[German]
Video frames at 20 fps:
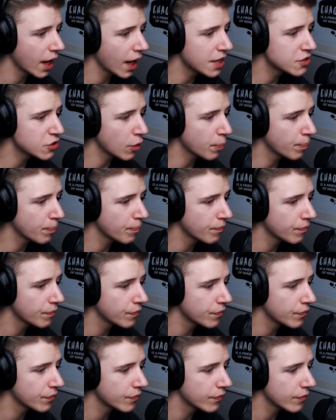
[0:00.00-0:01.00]
Als ob.
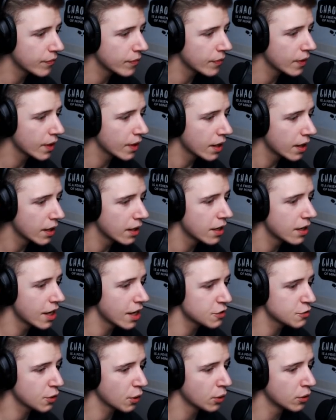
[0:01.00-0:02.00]

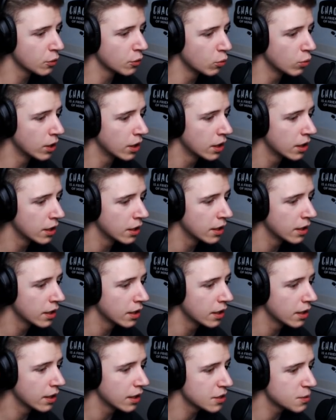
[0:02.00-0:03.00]
Lass mich doch in Ruhe.
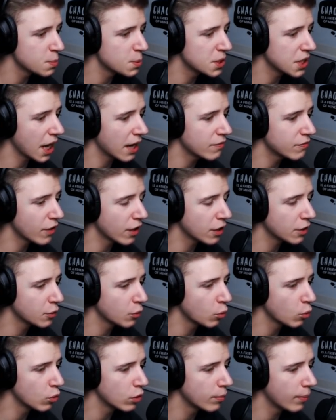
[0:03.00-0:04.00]
Lass mich einfach in
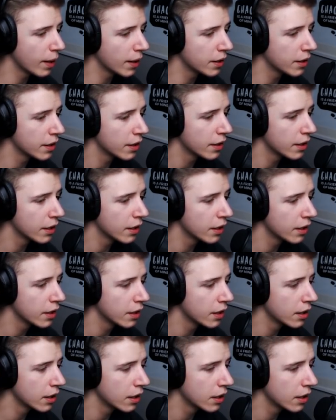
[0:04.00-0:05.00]
Ruhe, Mann.
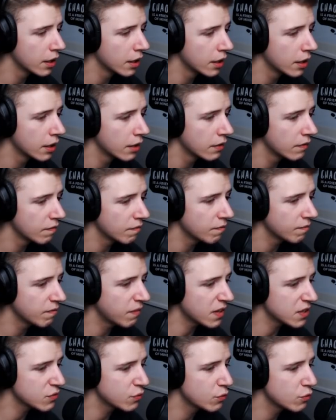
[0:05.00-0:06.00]

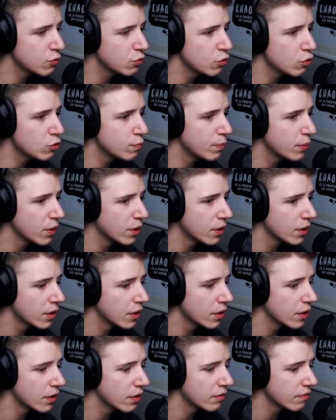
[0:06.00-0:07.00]
Was für ein Typ.
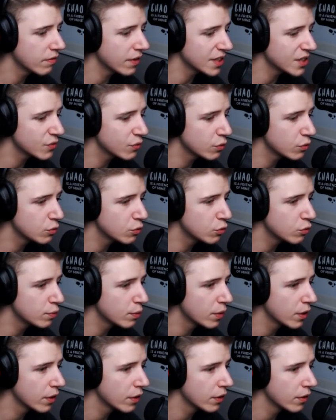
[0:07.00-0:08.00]
Was für ein
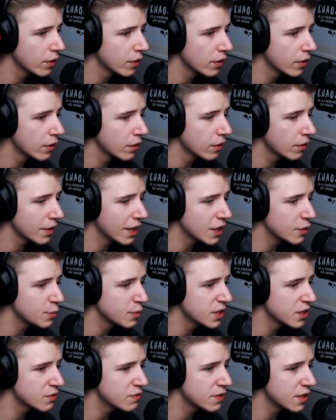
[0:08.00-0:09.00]
Typ. Okay, ich
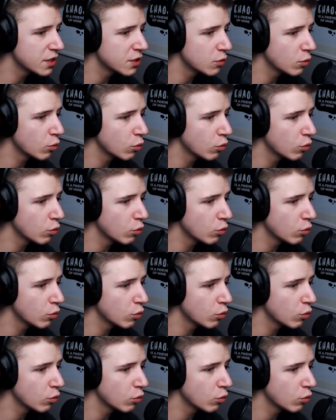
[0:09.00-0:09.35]
bin jetzt wieder hier